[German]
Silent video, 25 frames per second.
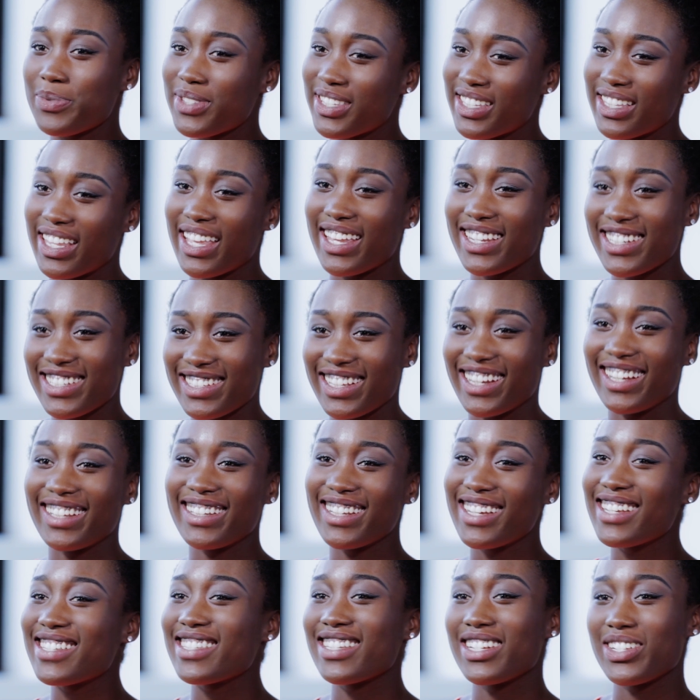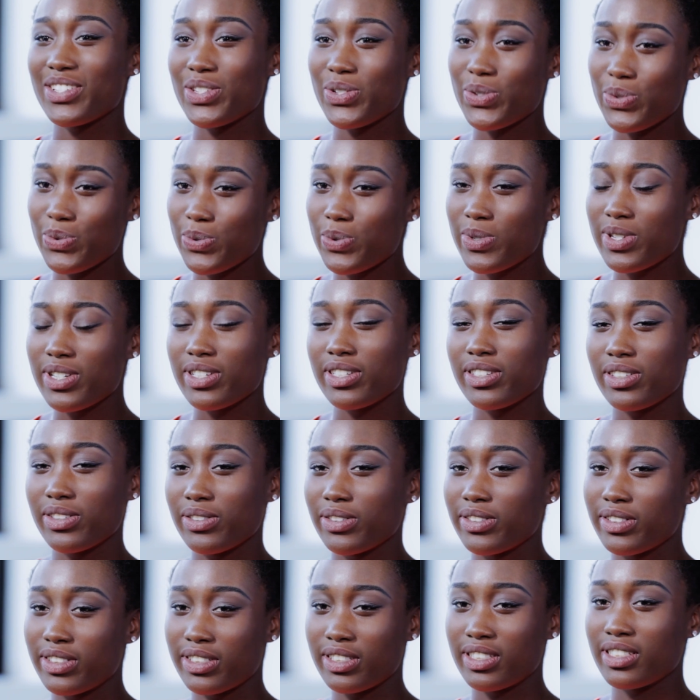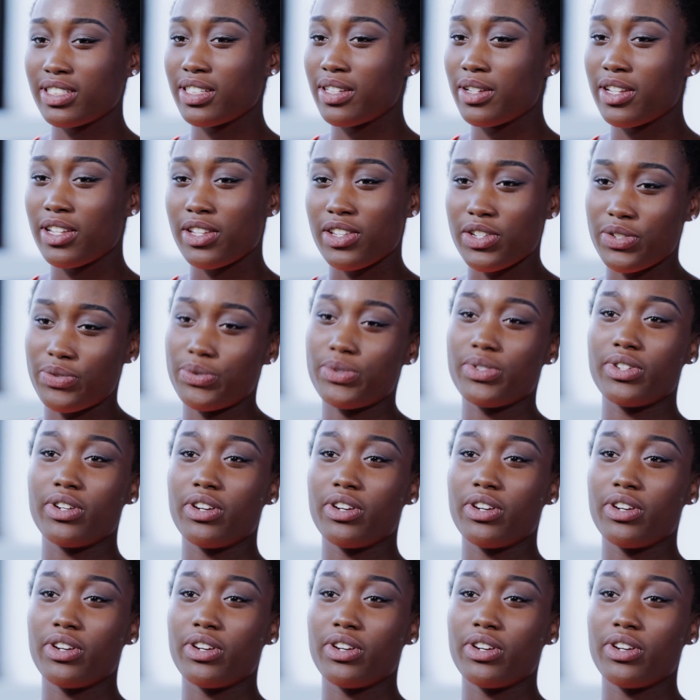sind echt anders als Schule und ich würde